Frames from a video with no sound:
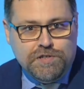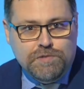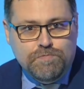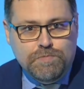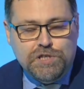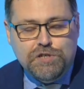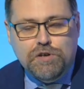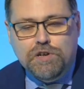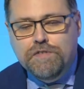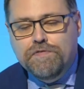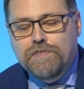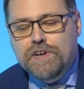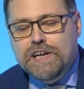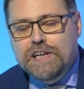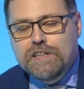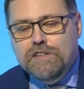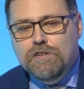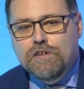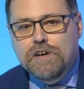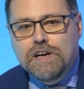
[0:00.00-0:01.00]
Mi sto
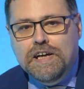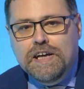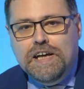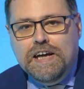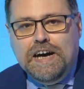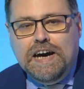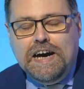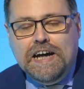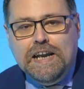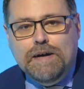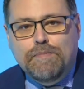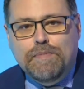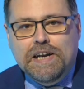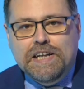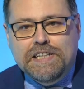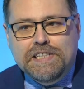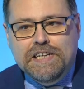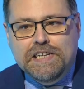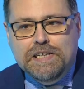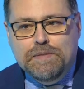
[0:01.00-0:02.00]
riferendo alla
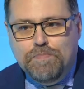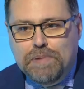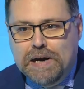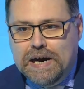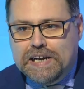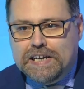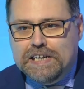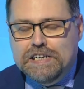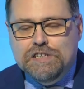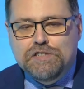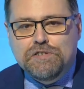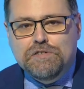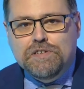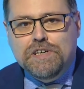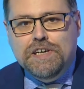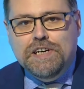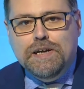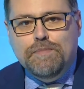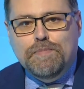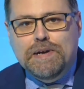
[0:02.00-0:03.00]
malattia di Parkinson,
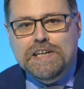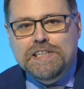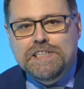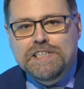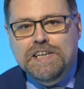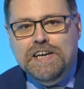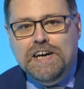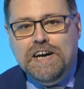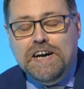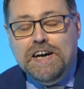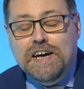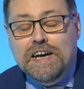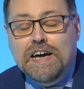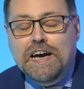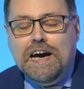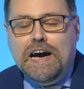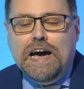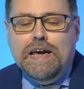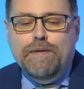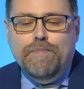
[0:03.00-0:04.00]
è una malattia,
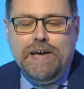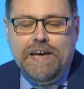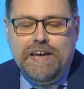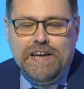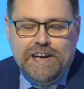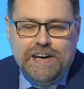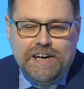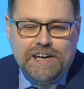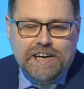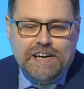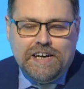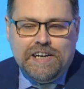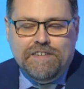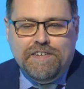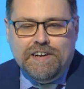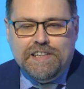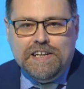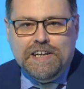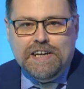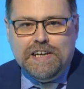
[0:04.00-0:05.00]
ahimè,
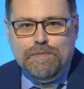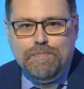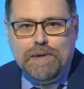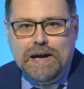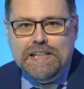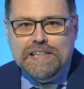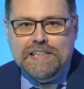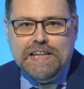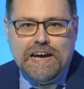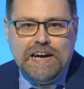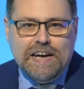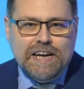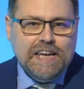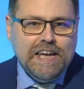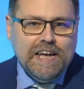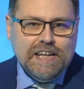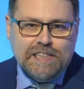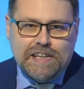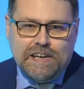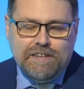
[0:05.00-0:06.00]
arrivata alla ribalta
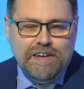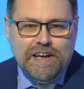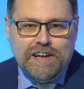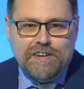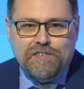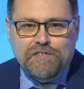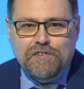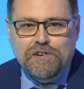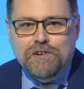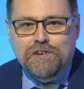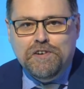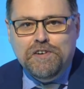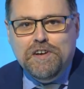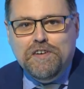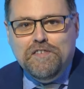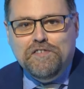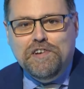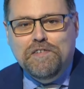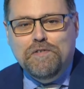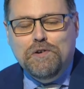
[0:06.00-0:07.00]
anche attraverso,
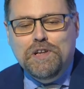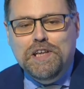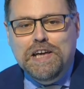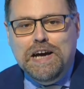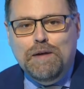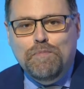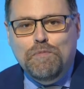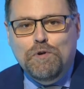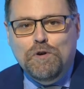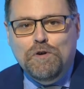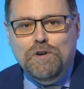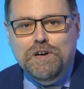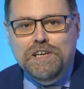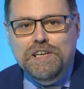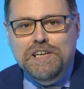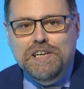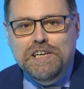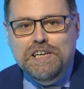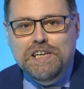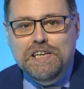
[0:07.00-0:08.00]
se vogliamo,
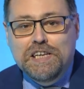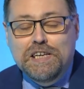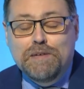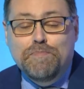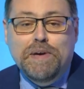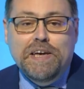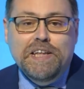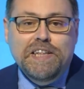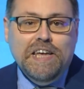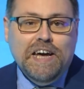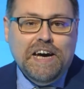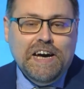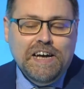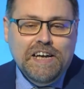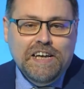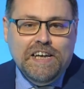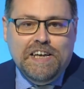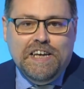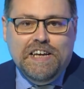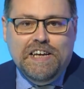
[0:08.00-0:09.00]
i, i media
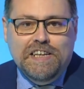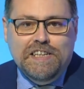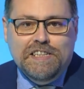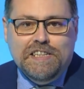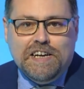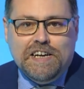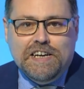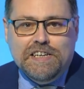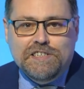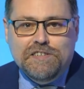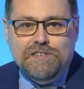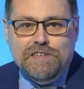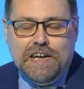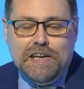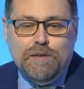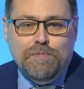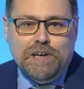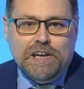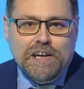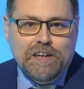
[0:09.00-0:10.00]
eh,
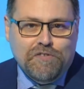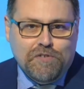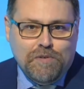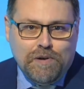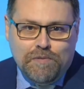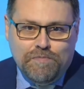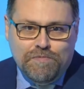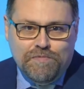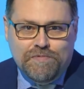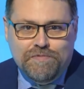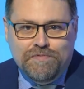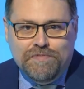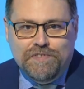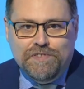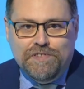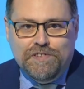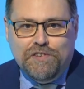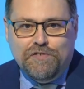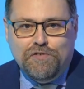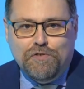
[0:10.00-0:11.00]
internazionali, perché insomma,
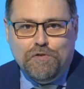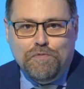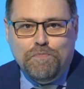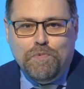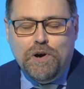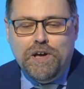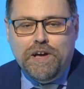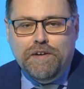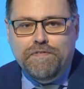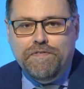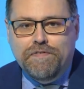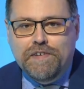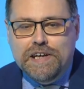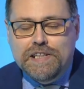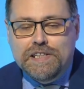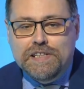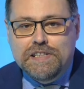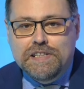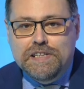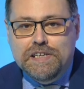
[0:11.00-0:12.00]
mh, ne sono poi
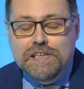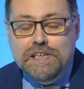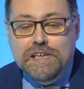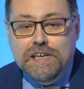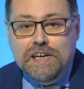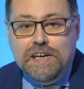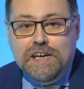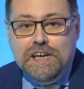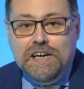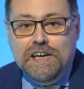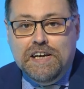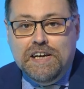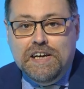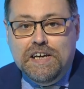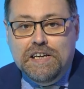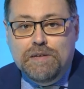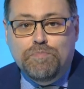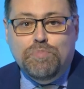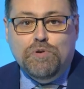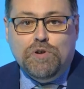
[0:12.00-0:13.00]
affetti eh,
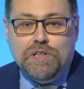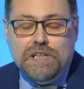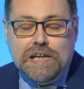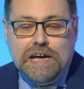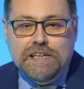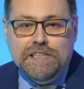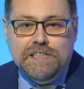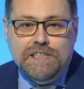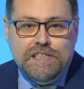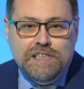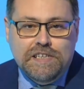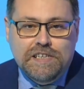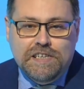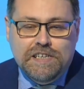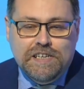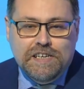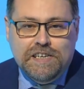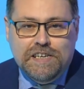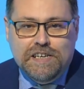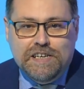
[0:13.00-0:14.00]
importanti
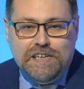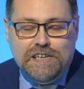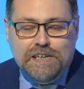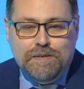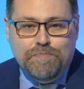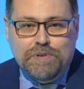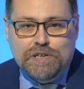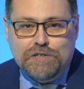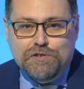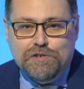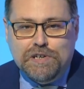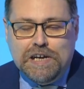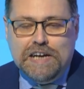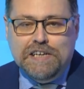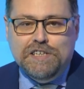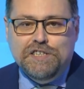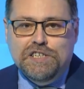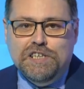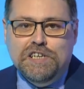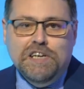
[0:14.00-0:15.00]
eh,
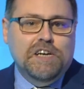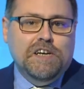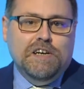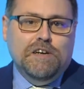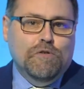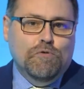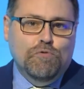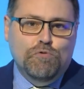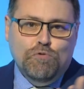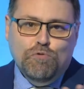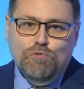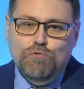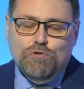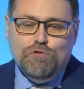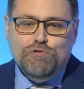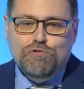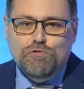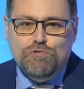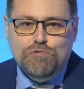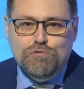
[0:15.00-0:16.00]
personaggi, un, uno
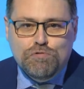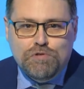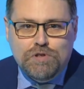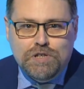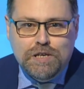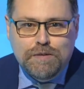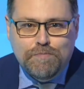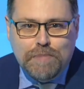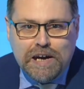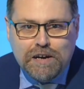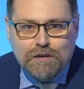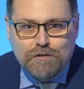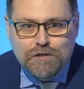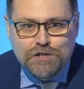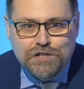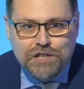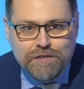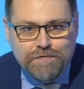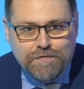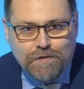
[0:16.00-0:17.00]
su tutti, Michael
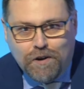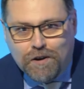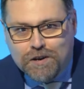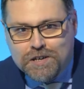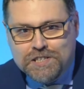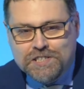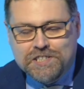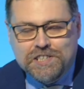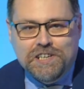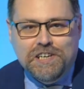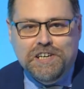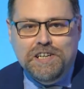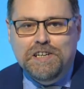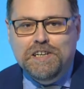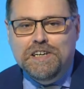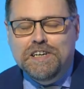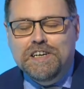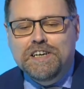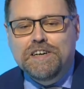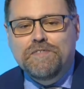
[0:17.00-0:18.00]
J. Fox,
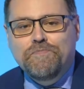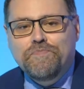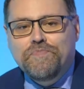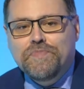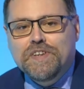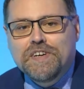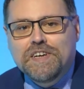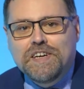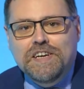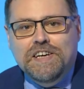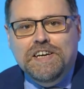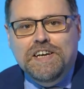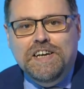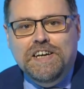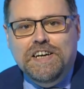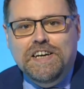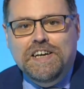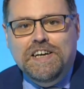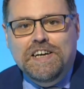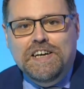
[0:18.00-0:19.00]
il
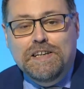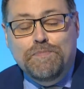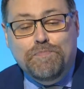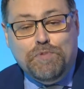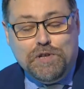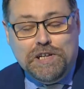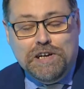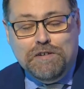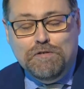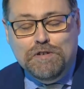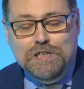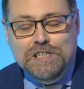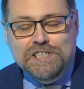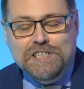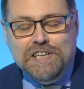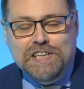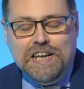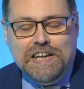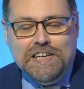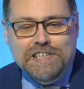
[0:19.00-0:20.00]
eh, il
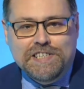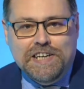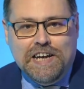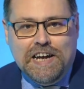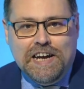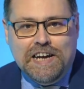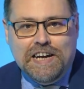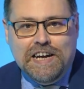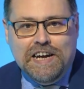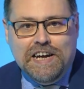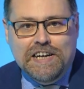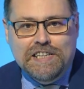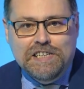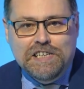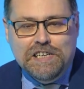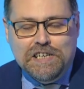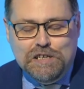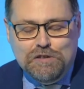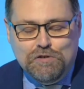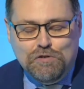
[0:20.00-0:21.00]
protagonista della saga
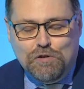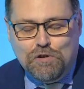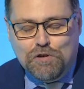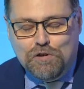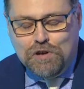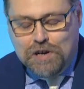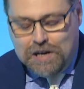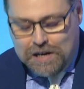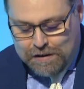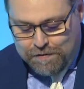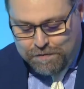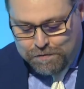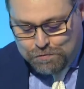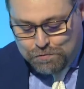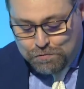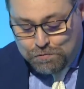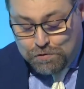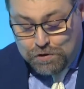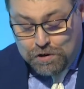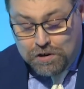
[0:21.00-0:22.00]
di Ritorno al
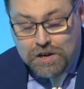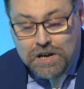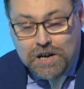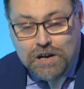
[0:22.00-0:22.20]
futuro.